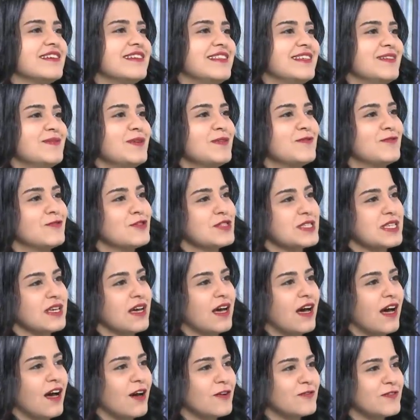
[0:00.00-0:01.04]
ليه ما بفوت
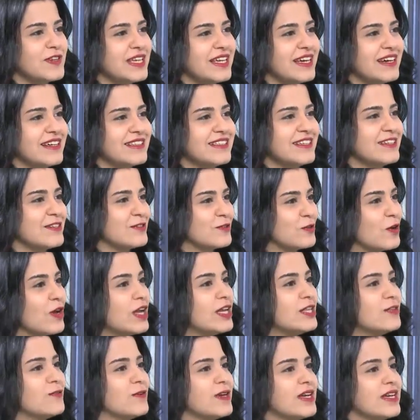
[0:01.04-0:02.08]
صحافه يعني انه
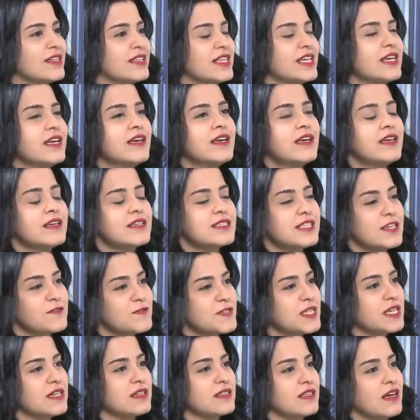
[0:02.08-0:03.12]
حلوه هيدي
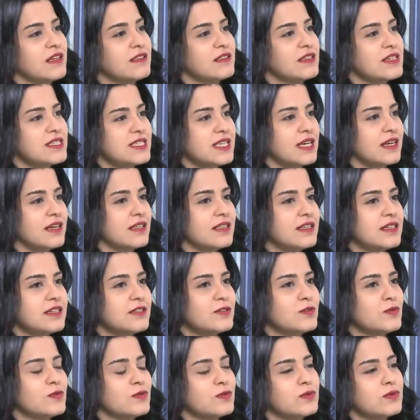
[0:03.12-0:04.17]
استفسرت عنها
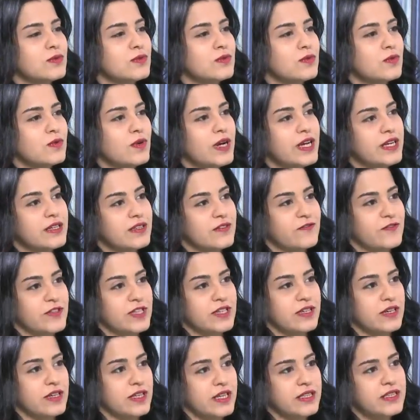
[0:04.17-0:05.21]
سالت وهيك
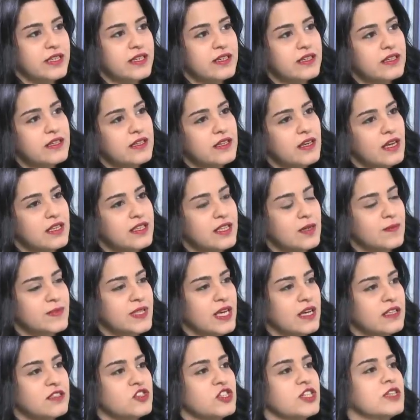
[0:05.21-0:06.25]
فيها يعني قدمت
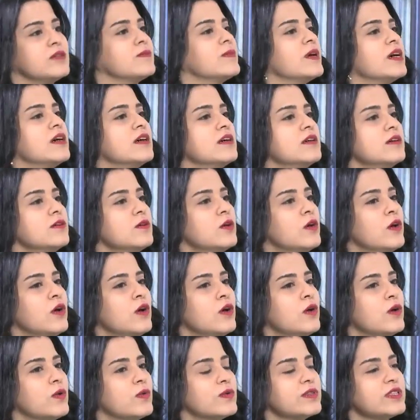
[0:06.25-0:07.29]
على الجامعه
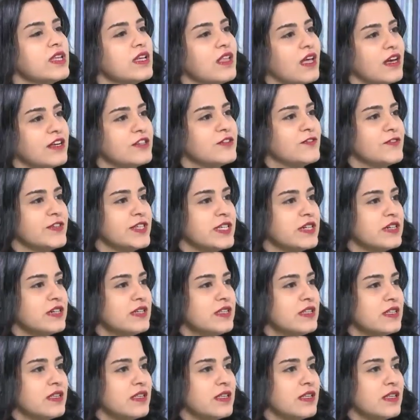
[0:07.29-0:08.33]
وانطلقت فيها
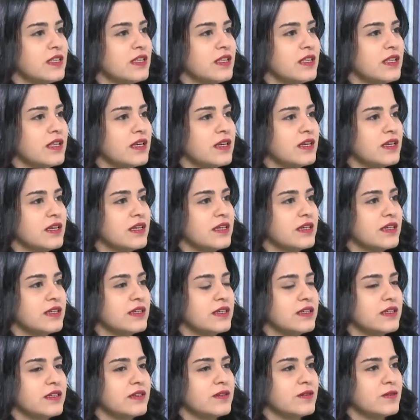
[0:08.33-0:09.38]

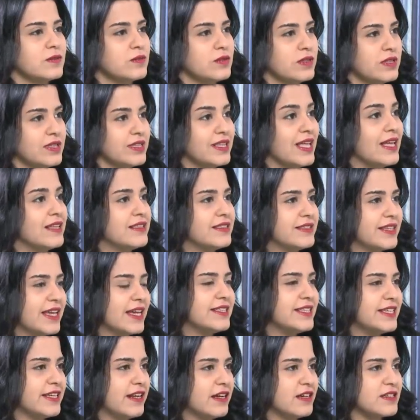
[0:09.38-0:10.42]
لل
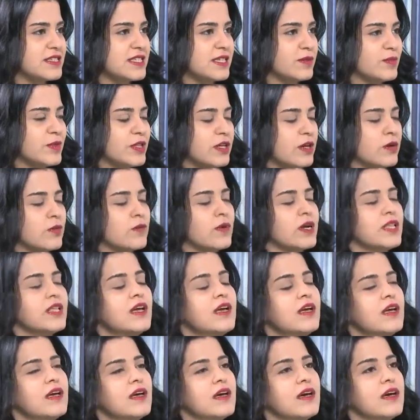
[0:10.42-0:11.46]
كدراسه بالاول
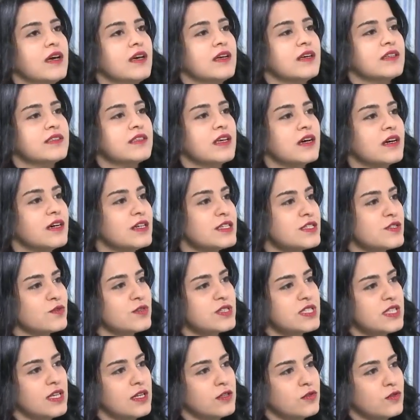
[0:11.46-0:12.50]

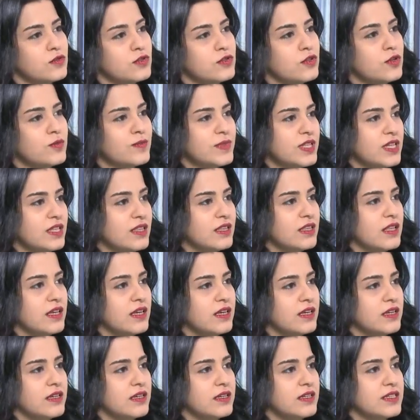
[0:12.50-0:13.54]
التخصص آه، لانه ضمن
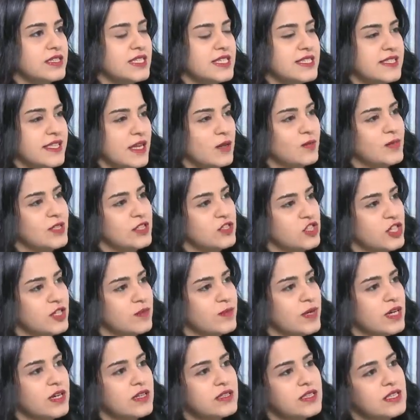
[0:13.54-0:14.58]
السيستم
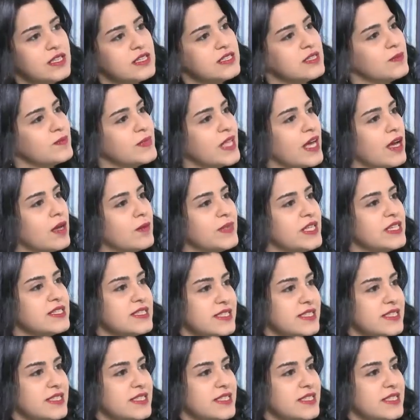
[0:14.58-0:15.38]
الجامعه لازم تعمل